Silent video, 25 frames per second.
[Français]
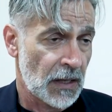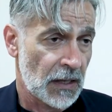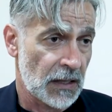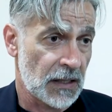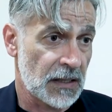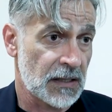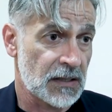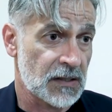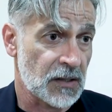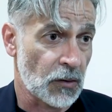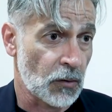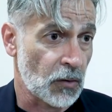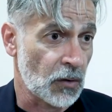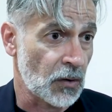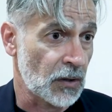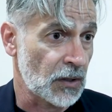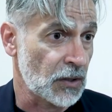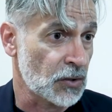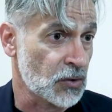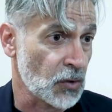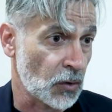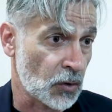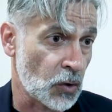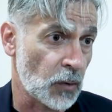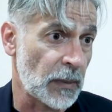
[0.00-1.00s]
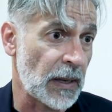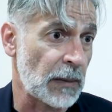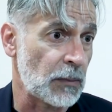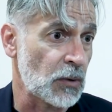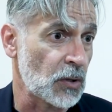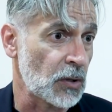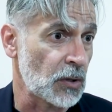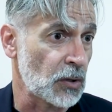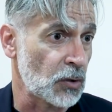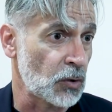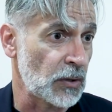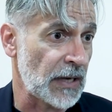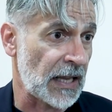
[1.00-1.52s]
Ils ont, ils ont quand même
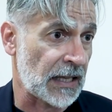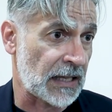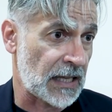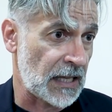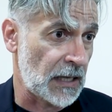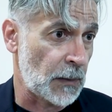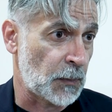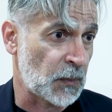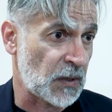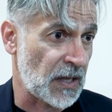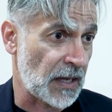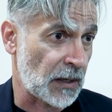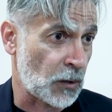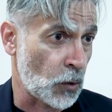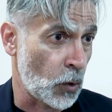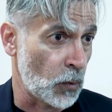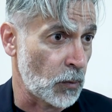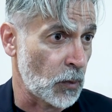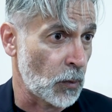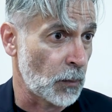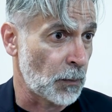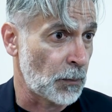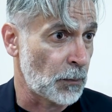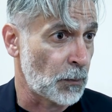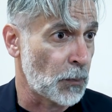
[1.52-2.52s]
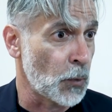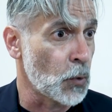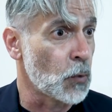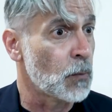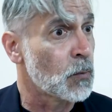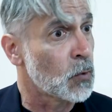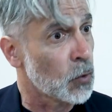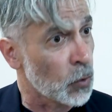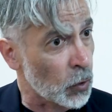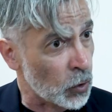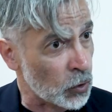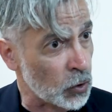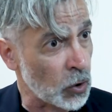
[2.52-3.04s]
une, équipe qui est plus
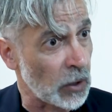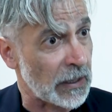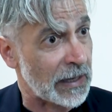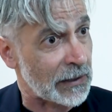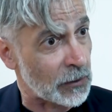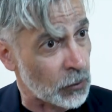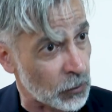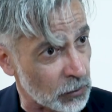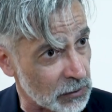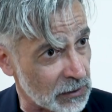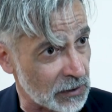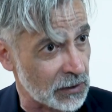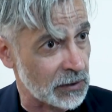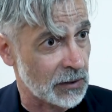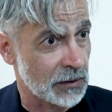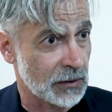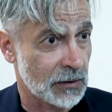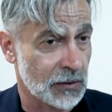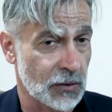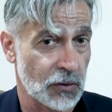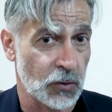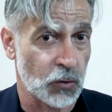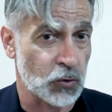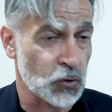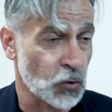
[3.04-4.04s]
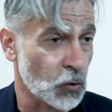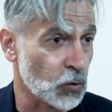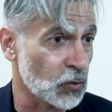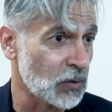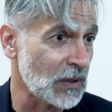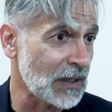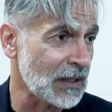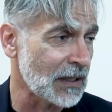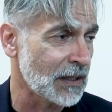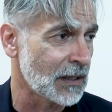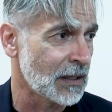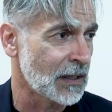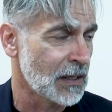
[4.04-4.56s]
mûre que la nôtre
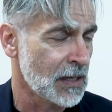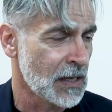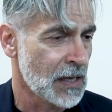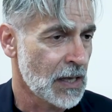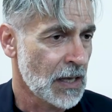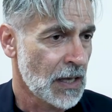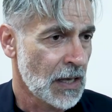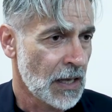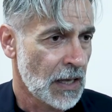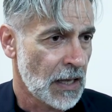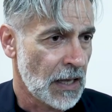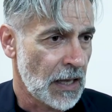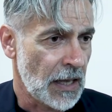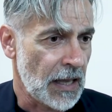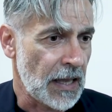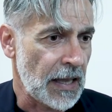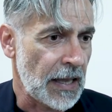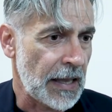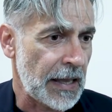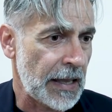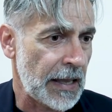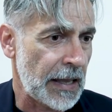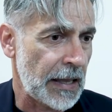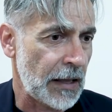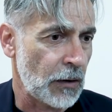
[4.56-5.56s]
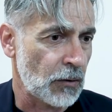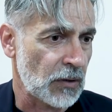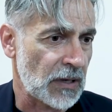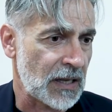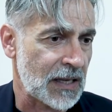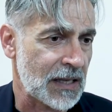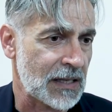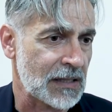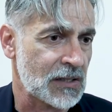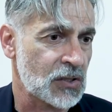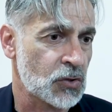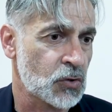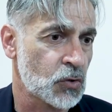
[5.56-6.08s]
d'aujourd'hui. Et on
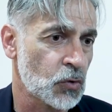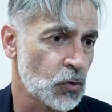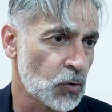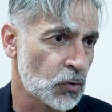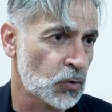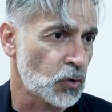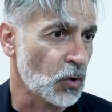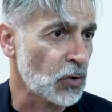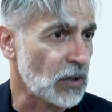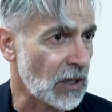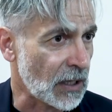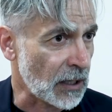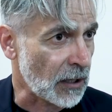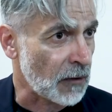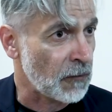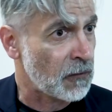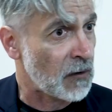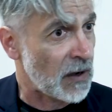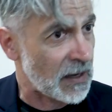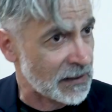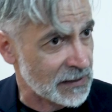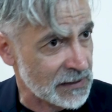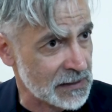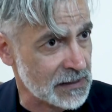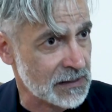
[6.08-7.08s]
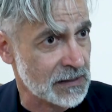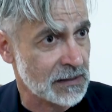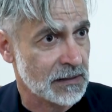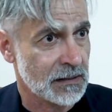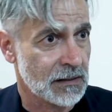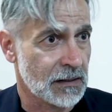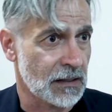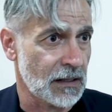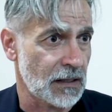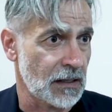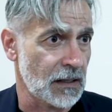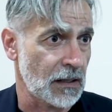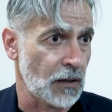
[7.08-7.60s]
a su tenir face,
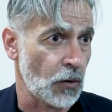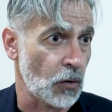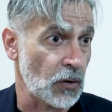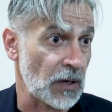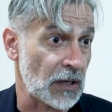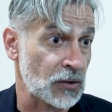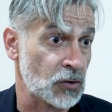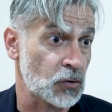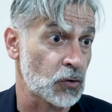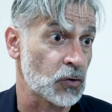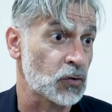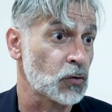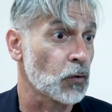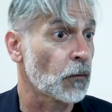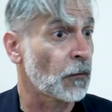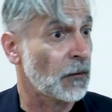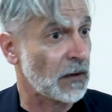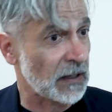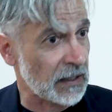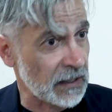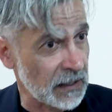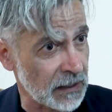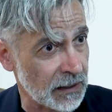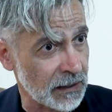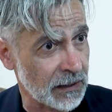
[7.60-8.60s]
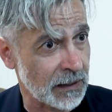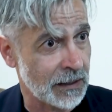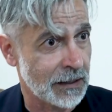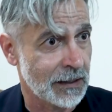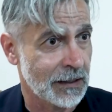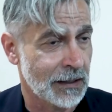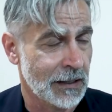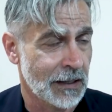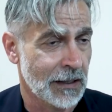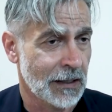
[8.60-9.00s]
euh, on a su souffrir,